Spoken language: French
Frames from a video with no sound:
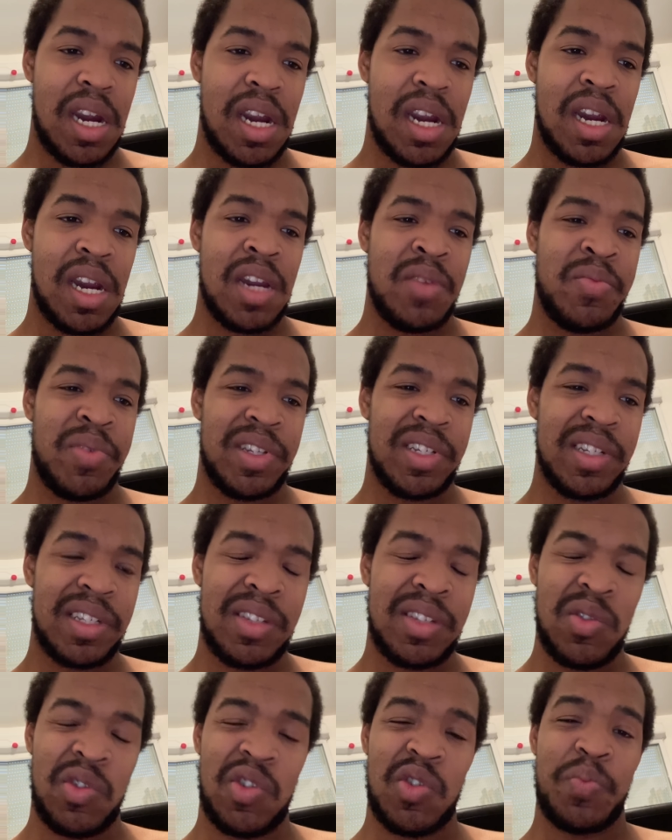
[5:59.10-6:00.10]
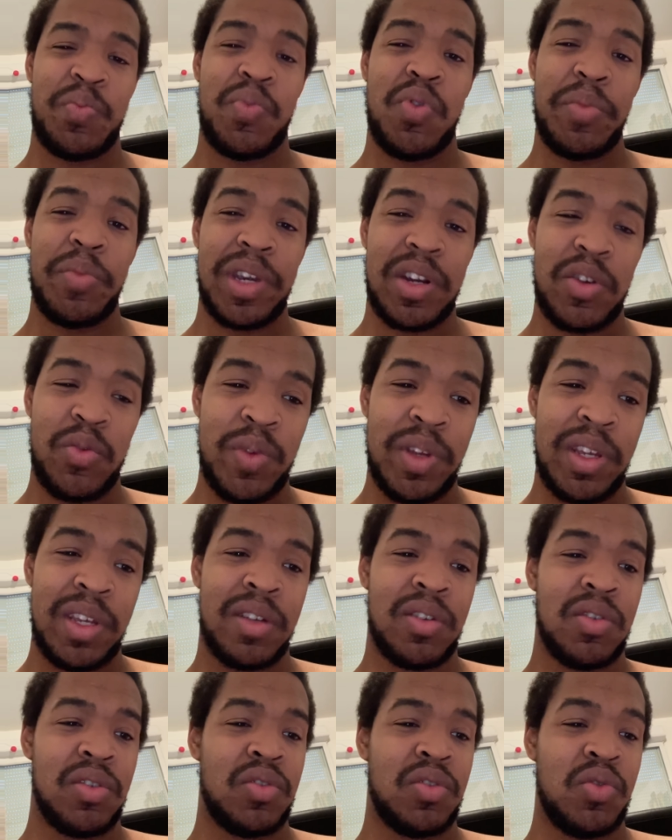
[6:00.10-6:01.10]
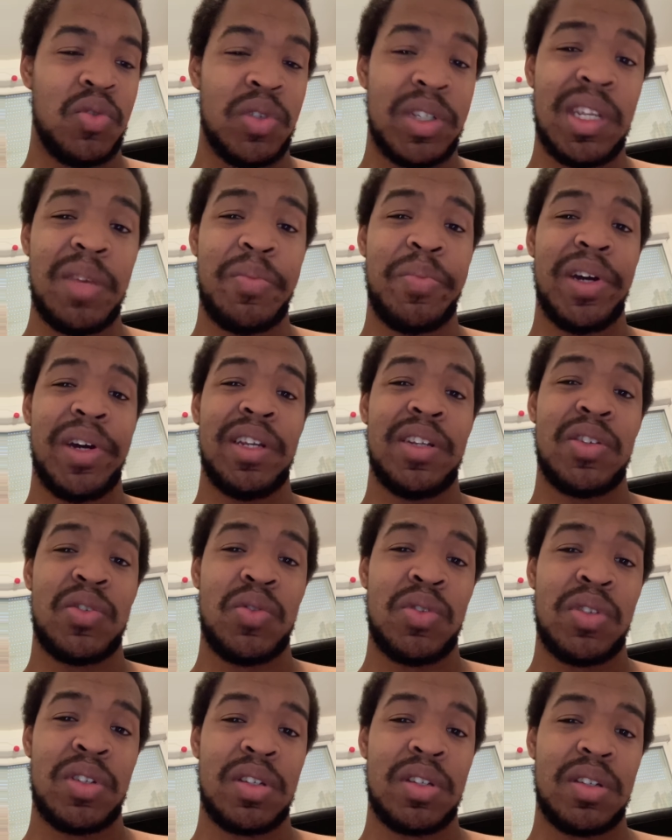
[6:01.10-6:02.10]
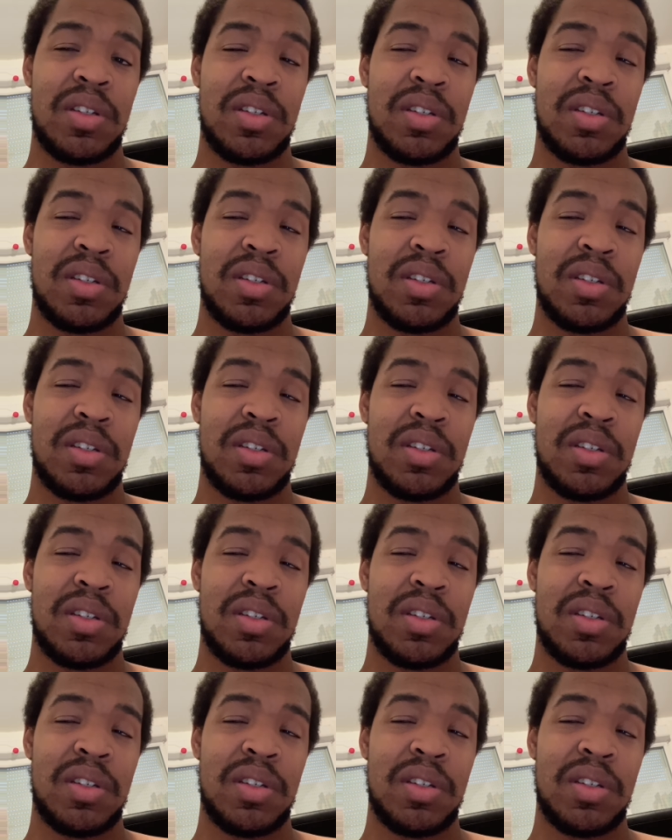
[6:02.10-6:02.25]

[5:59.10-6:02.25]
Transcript: eh bah ben, c'est que t'es autant paumé que lui et que tu ne sais pas les choses.